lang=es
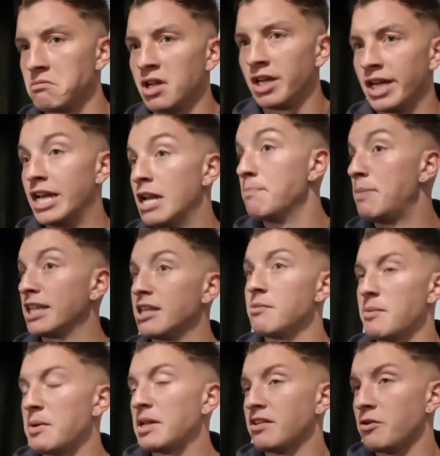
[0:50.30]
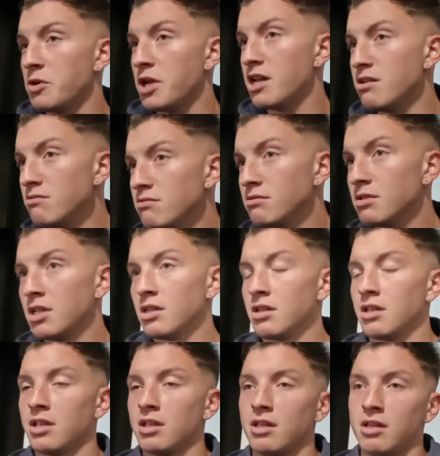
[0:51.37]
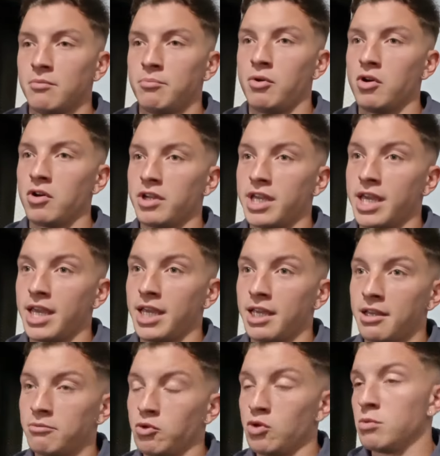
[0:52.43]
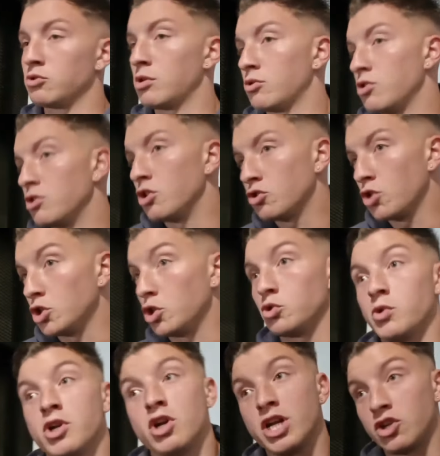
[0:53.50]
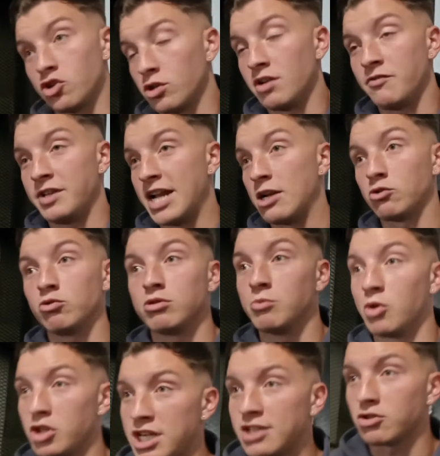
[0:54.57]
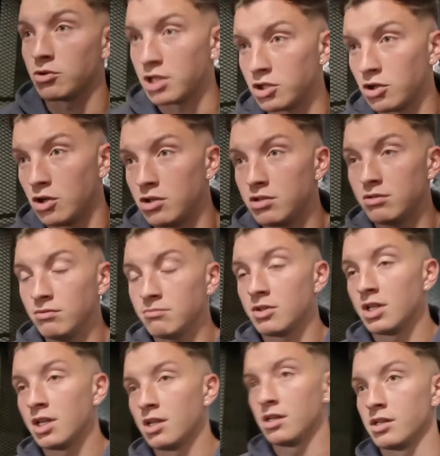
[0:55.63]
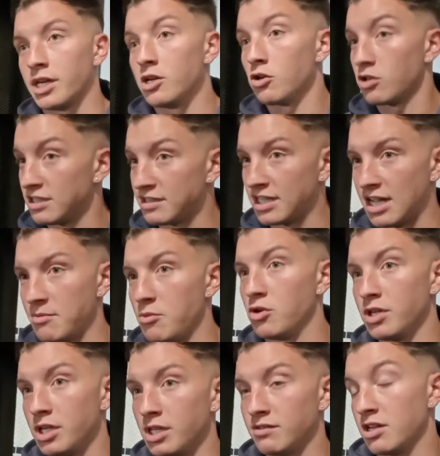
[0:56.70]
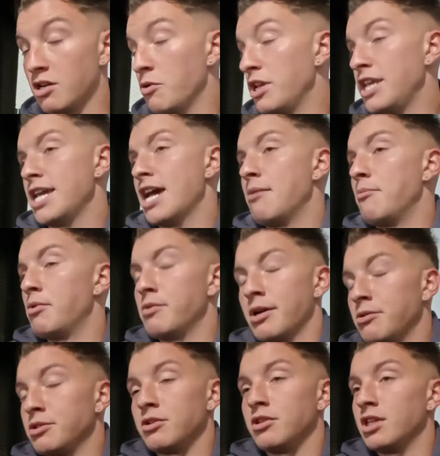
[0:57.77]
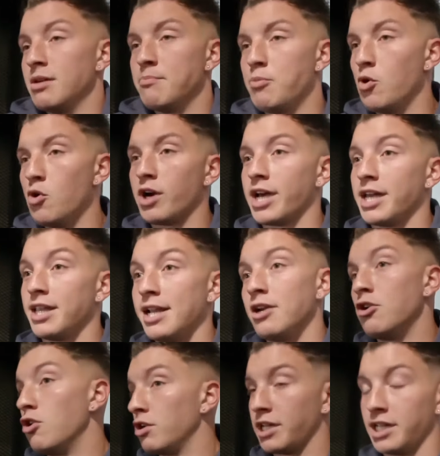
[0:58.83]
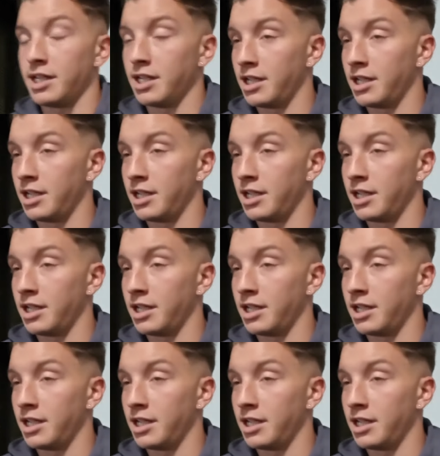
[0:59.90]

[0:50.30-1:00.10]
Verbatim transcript: el empate me parece bien, porque tuvimos situación nosotros, tuvieron ellos en el final, los últimos 10 sobre todo, que nos cansamos y se nos venían por una cuestión de empuje, del gol que